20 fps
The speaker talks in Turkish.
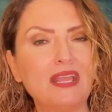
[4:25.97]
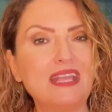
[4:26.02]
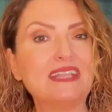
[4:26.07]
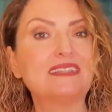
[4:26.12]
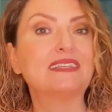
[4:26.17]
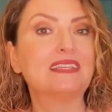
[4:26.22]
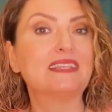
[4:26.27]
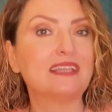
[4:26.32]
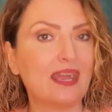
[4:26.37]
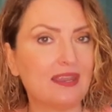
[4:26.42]

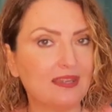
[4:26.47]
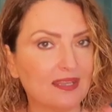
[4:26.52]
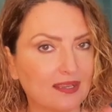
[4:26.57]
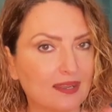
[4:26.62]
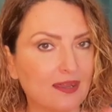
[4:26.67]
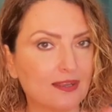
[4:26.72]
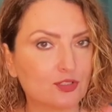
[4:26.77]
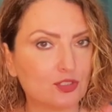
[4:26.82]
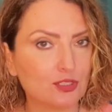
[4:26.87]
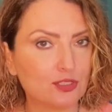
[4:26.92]
etkilerle
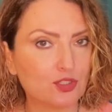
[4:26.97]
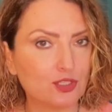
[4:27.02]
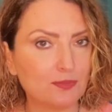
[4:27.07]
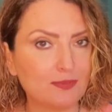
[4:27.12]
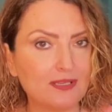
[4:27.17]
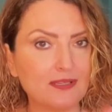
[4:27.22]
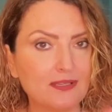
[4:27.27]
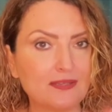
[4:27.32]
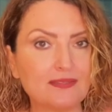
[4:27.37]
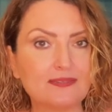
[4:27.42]

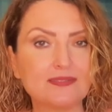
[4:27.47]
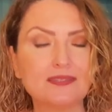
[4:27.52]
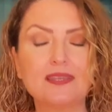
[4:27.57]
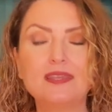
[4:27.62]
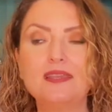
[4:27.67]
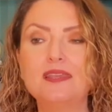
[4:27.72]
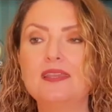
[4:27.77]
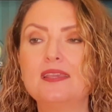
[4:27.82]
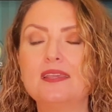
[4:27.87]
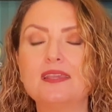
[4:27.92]
karşılaşabiliriz.
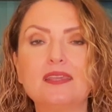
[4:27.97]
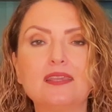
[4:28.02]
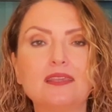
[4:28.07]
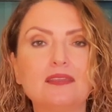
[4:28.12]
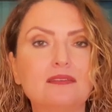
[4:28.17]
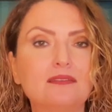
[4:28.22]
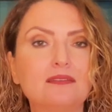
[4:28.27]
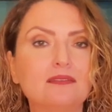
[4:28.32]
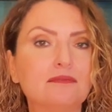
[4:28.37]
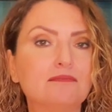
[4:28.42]

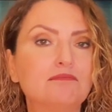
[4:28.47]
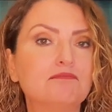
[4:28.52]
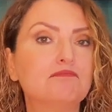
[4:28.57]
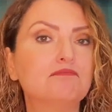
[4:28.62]
E,